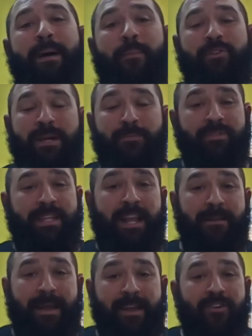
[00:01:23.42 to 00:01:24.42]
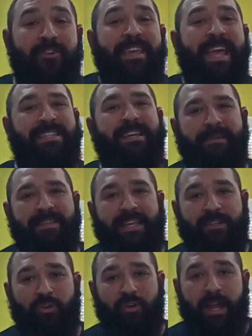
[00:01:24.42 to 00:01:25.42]
vamos a montar el banco y ya sabéis
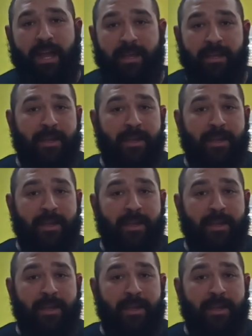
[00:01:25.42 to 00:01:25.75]
que toca